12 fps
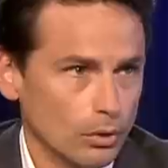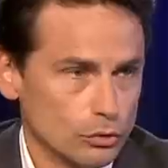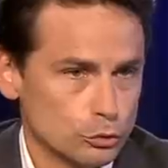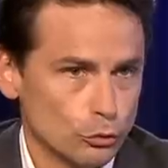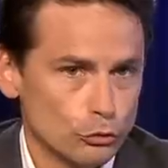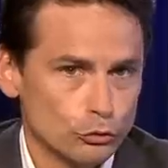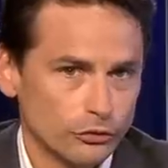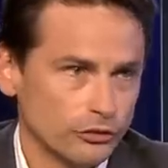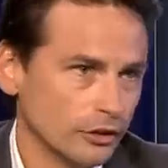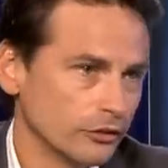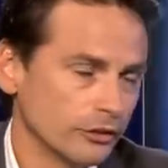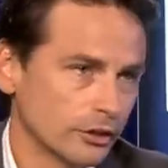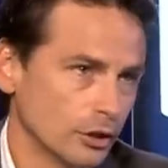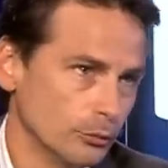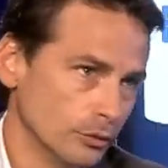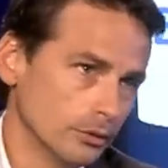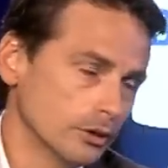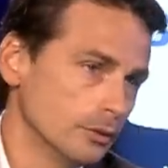bon, Je pense que c'est
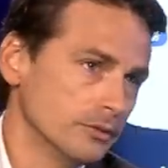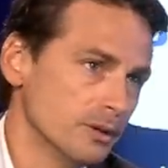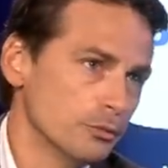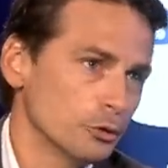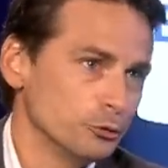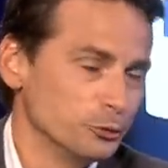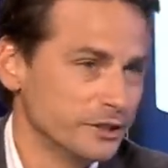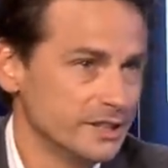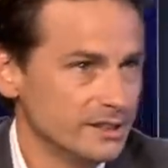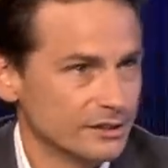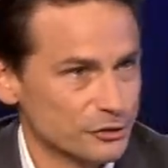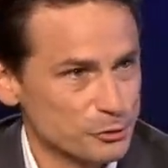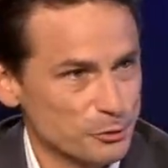comme, comme n'importe qui.